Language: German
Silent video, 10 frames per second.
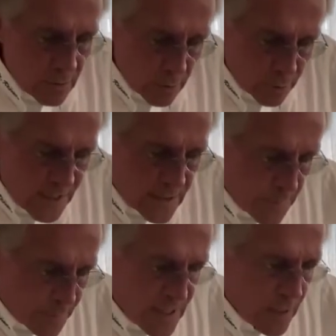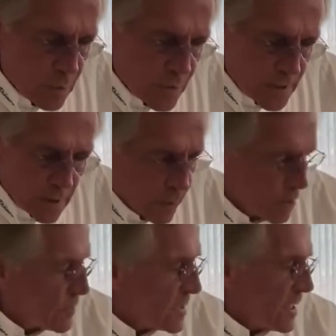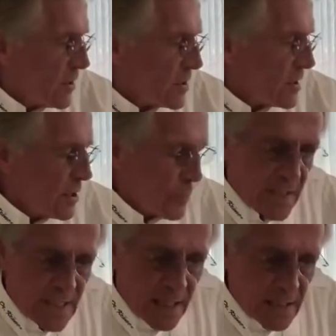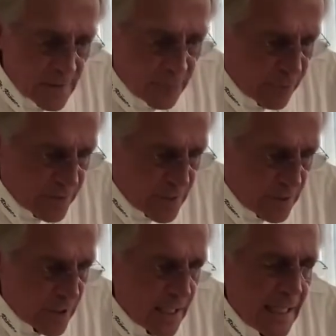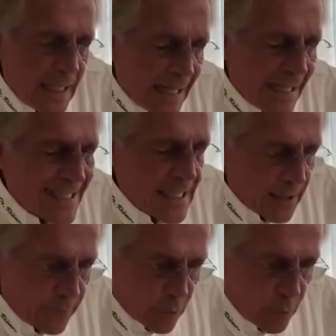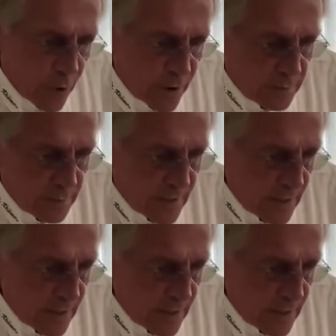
Um die 1769 bis 1850 Alexander von Humboldt.